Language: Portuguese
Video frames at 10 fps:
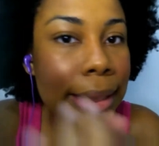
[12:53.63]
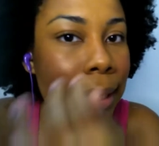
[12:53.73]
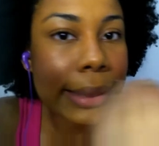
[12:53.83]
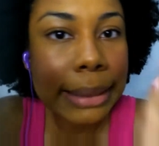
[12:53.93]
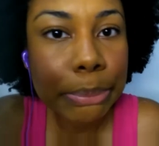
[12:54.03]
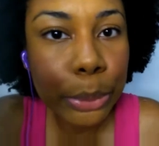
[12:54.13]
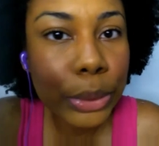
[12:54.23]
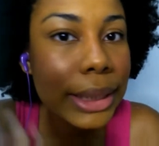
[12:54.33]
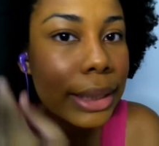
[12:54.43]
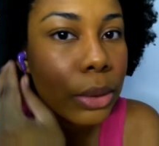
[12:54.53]
né,
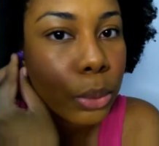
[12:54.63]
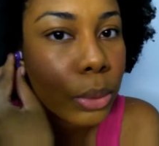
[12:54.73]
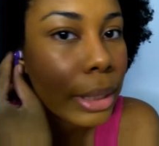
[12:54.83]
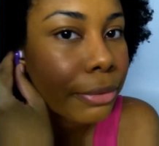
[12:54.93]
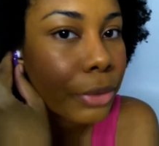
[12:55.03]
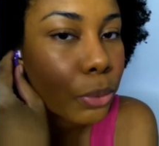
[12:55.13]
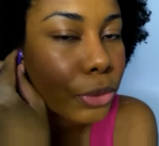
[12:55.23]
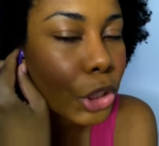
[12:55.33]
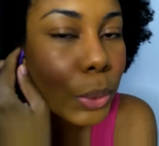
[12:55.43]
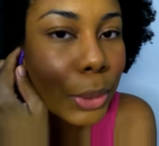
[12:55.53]
depois que eu revi o
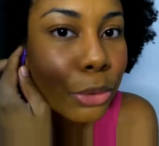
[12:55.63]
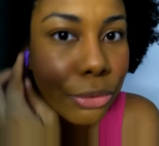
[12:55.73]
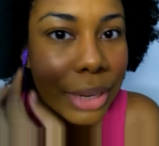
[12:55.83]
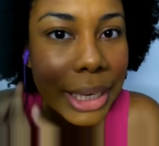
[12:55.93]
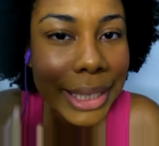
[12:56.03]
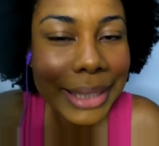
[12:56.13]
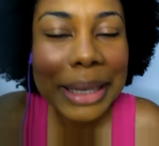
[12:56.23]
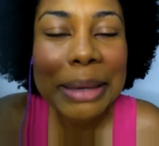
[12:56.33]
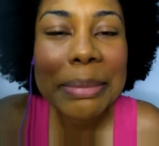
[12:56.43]
vídeo, que eu não falei,